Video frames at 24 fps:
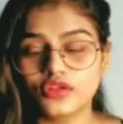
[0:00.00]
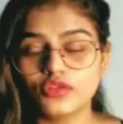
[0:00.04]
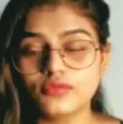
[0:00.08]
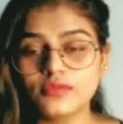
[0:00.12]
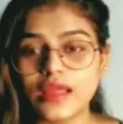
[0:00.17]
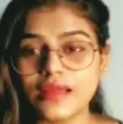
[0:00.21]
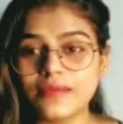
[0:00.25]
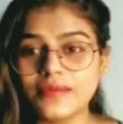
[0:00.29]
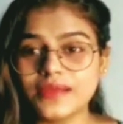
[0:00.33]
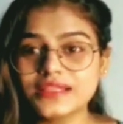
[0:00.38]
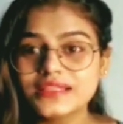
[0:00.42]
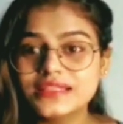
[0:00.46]
तो
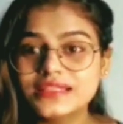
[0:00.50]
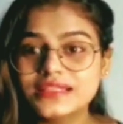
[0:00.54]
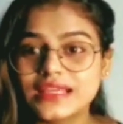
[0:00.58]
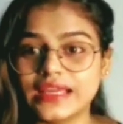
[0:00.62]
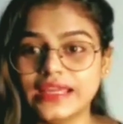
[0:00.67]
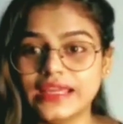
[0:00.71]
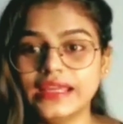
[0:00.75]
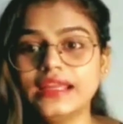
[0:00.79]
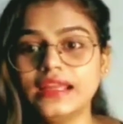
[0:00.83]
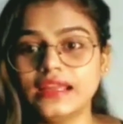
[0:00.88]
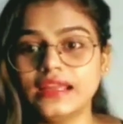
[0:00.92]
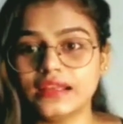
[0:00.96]
मैं बस
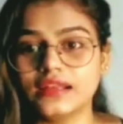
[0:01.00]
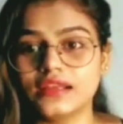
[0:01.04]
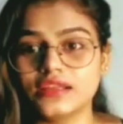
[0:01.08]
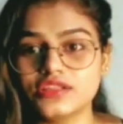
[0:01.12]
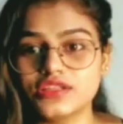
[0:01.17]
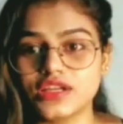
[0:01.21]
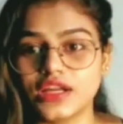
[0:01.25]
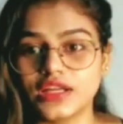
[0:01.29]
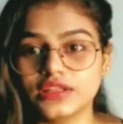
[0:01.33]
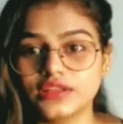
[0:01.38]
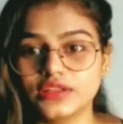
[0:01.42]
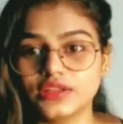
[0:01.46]
यही कहना
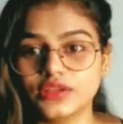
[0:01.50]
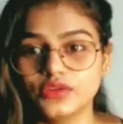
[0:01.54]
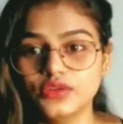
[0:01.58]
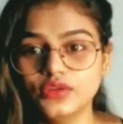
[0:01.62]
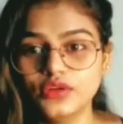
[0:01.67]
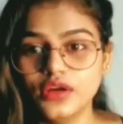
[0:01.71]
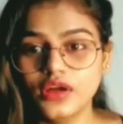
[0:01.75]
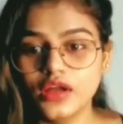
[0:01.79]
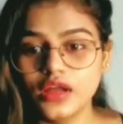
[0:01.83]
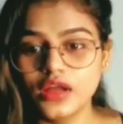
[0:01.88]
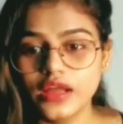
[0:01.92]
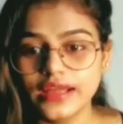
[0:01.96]
चाहती हूँ
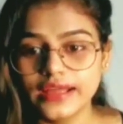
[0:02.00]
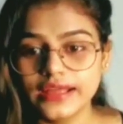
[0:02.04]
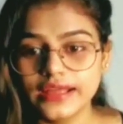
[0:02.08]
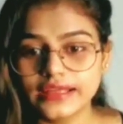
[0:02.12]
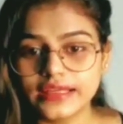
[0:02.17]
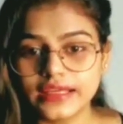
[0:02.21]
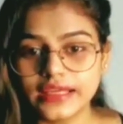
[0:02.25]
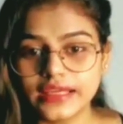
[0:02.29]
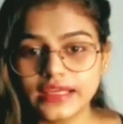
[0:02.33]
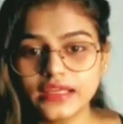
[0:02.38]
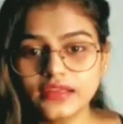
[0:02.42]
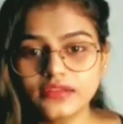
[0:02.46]

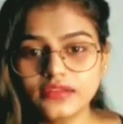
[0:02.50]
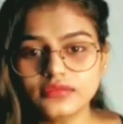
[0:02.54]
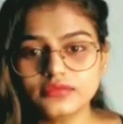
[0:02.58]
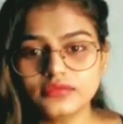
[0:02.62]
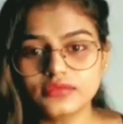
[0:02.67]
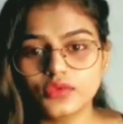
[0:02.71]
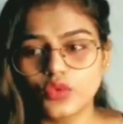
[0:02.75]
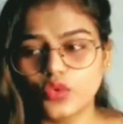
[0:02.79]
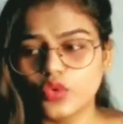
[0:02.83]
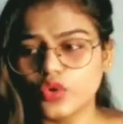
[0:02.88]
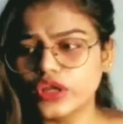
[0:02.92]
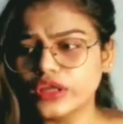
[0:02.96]
कि
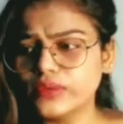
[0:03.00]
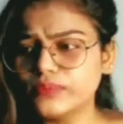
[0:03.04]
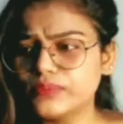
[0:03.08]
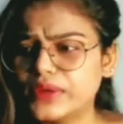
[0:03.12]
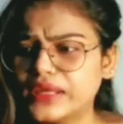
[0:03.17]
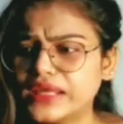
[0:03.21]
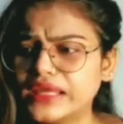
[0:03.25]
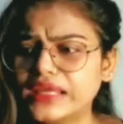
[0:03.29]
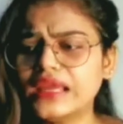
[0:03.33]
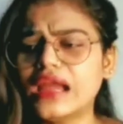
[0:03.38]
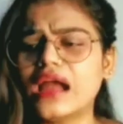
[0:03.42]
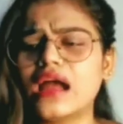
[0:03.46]
कोई
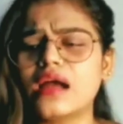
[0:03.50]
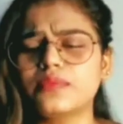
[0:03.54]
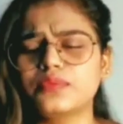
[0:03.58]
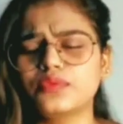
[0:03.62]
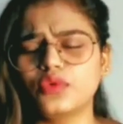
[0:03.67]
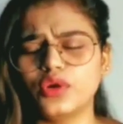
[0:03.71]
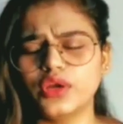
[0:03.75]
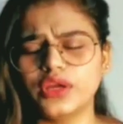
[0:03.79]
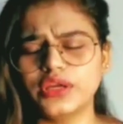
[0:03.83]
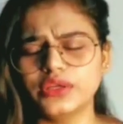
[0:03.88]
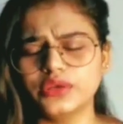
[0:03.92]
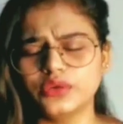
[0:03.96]
भी
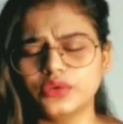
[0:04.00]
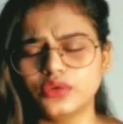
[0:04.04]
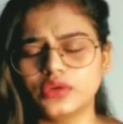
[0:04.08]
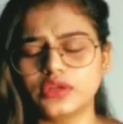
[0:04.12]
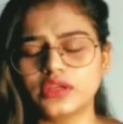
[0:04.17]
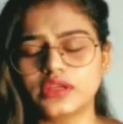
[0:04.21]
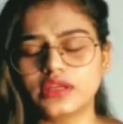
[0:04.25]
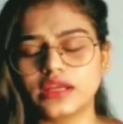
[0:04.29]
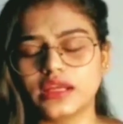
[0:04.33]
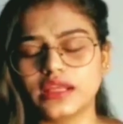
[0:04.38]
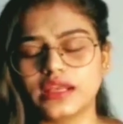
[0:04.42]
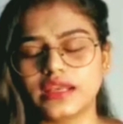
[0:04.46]
आपको
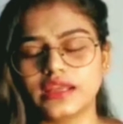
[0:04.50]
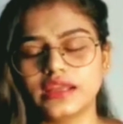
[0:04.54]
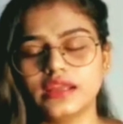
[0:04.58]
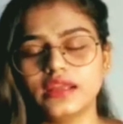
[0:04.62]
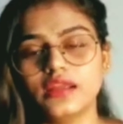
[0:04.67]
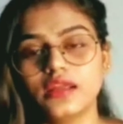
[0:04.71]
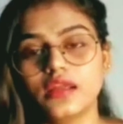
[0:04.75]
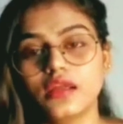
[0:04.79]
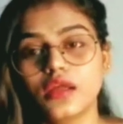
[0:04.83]
इग्नोर करे